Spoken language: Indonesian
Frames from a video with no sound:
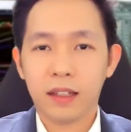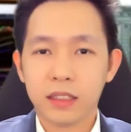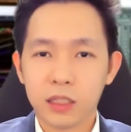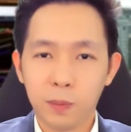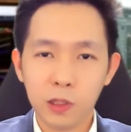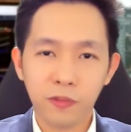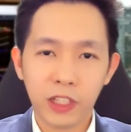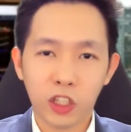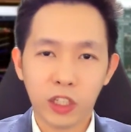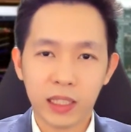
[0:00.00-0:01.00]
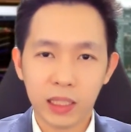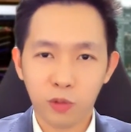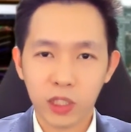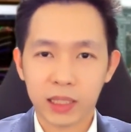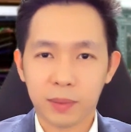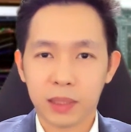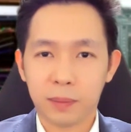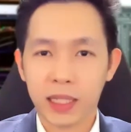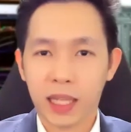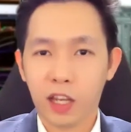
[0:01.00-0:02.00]
Sebelum video ini dimulai
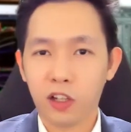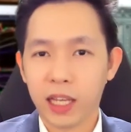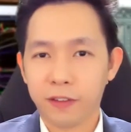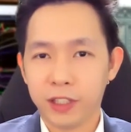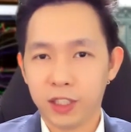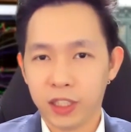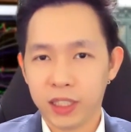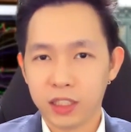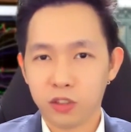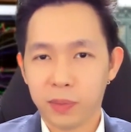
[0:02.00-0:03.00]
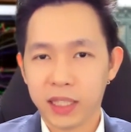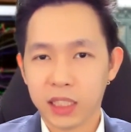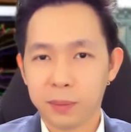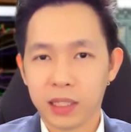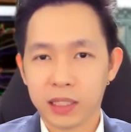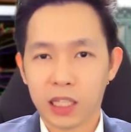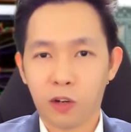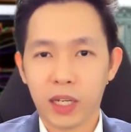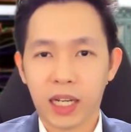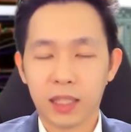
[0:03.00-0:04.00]
teman-teman, ayo like video ini supaya saya
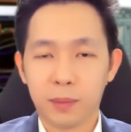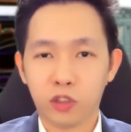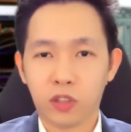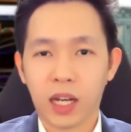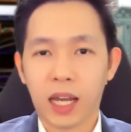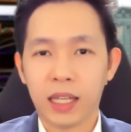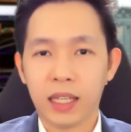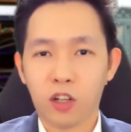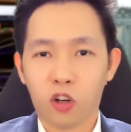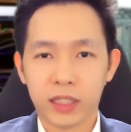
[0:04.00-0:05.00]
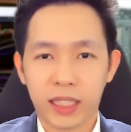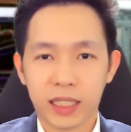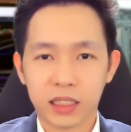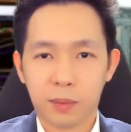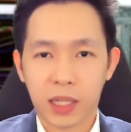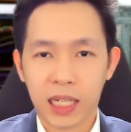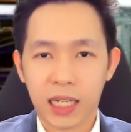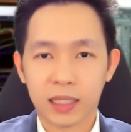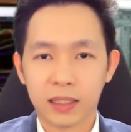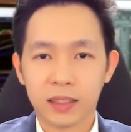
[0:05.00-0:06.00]
mengetahui kalian menyukai konten yang saya
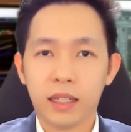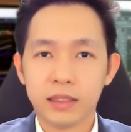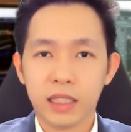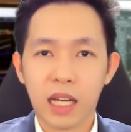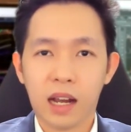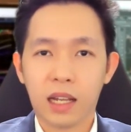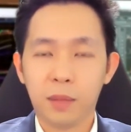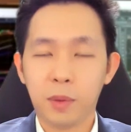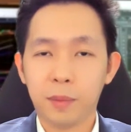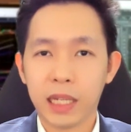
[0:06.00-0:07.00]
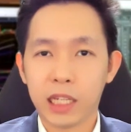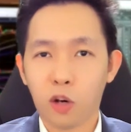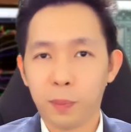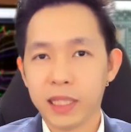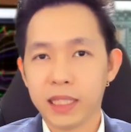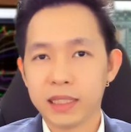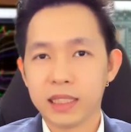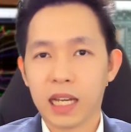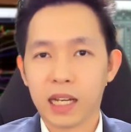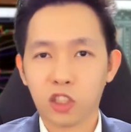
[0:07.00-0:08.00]
bagikan. Jika kalian memiliki opini,
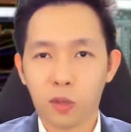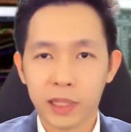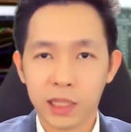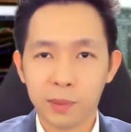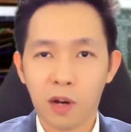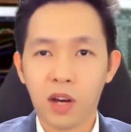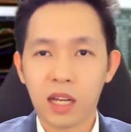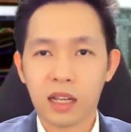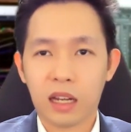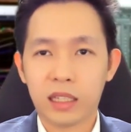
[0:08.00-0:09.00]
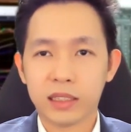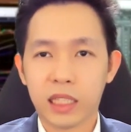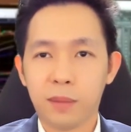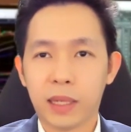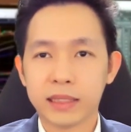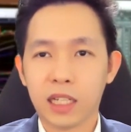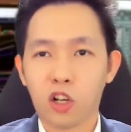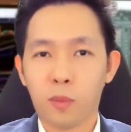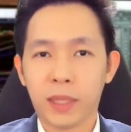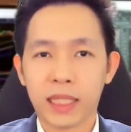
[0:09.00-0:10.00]
silahkan komen di bawah karena saya baca
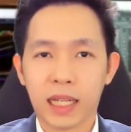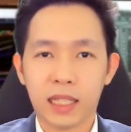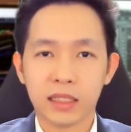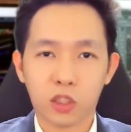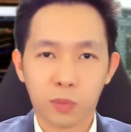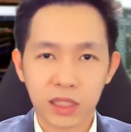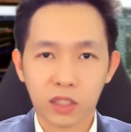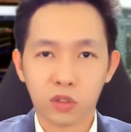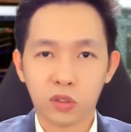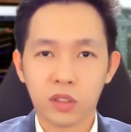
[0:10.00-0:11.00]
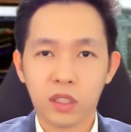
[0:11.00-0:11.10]
komen kalian satu persatu.